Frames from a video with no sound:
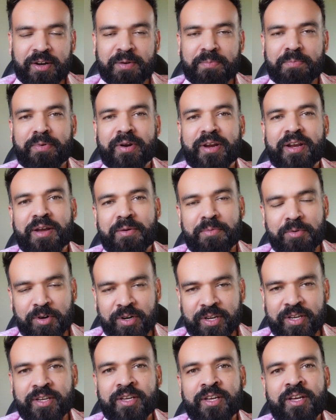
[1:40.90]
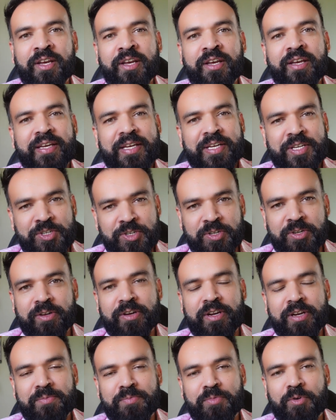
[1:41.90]
কারেন্ট প্রেক্ষাপটে
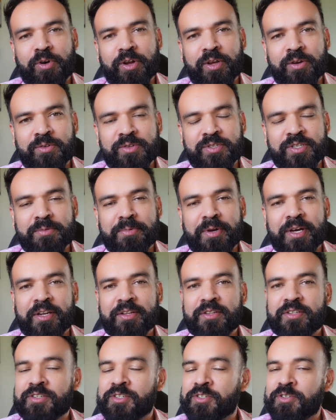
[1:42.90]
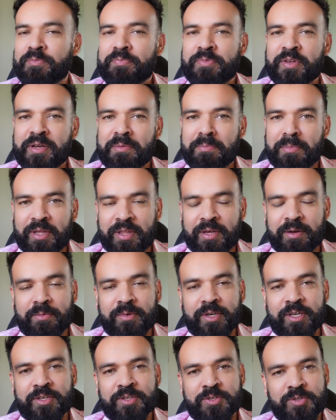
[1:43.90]
ইঞ্জিনিয়ারিং পড়ে হচ্ছে বাংলাদেশের সব থেকে
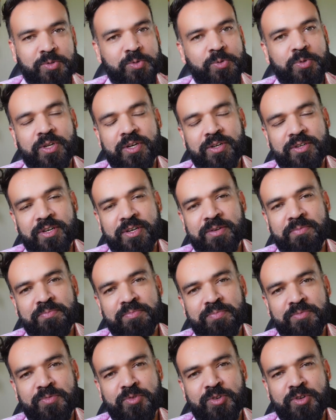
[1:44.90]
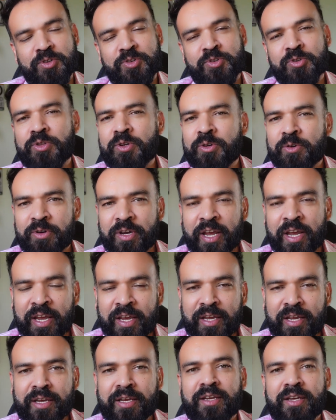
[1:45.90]
মেধাবী স্টুডেন্টরা যদিও
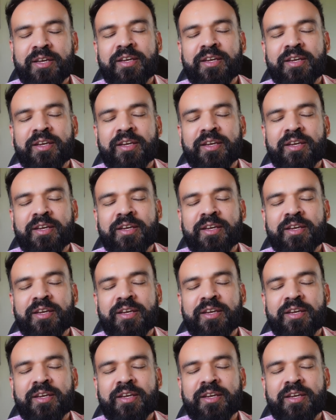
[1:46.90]
এই